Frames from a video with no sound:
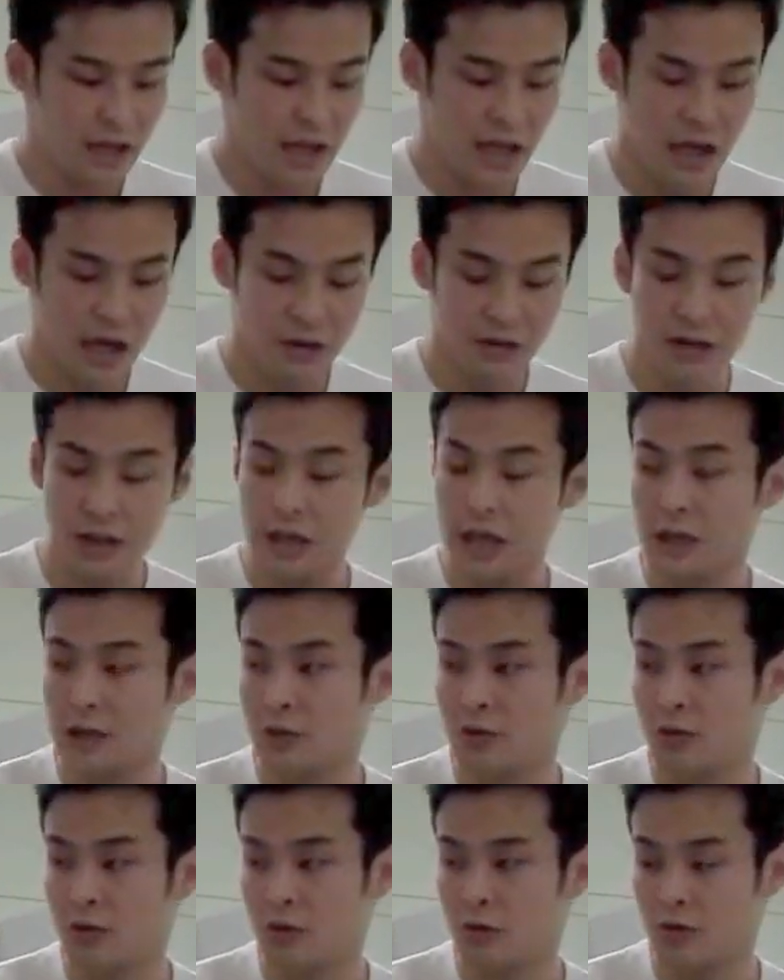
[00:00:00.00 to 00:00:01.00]
で102件
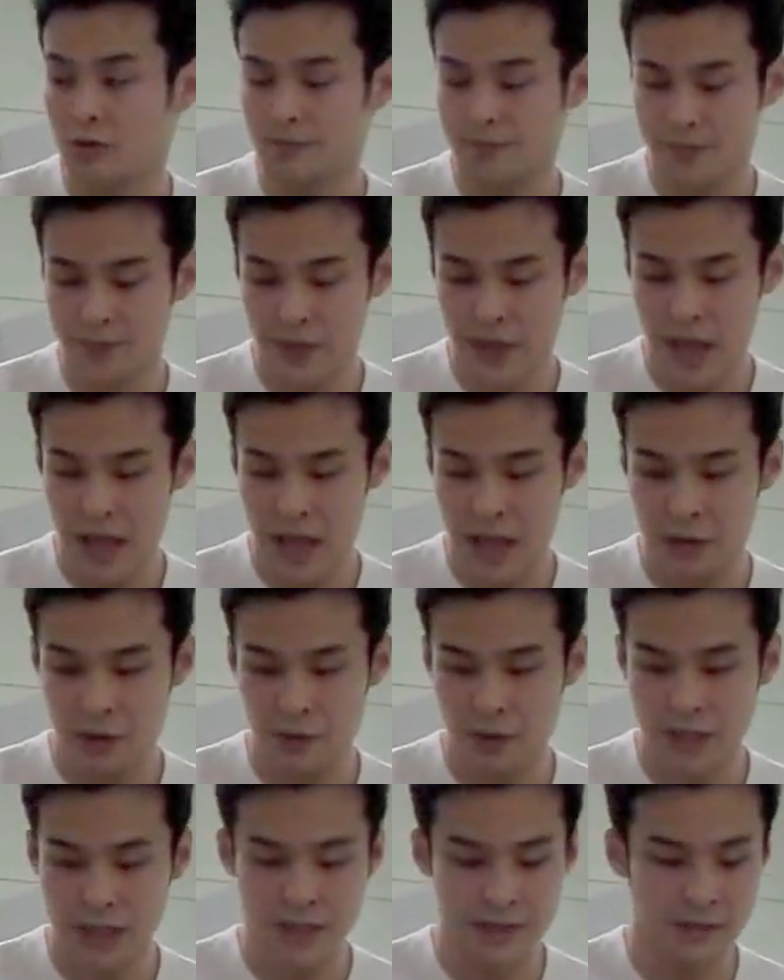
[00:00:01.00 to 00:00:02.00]
の方を、えー、
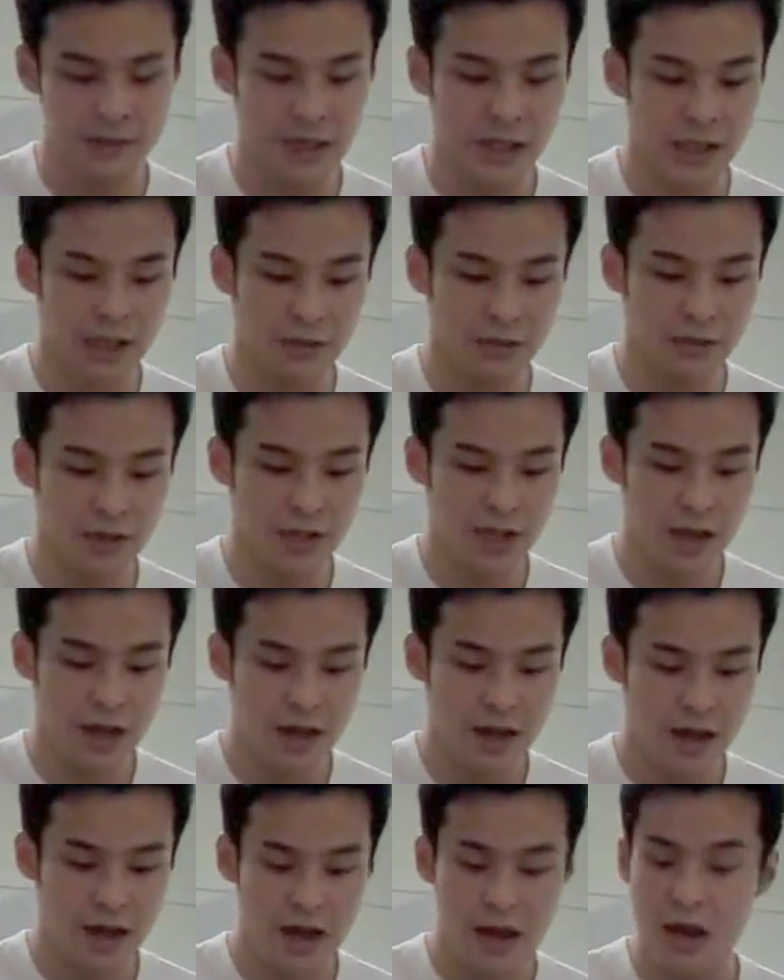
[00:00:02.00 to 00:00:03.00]
とテストデータとして、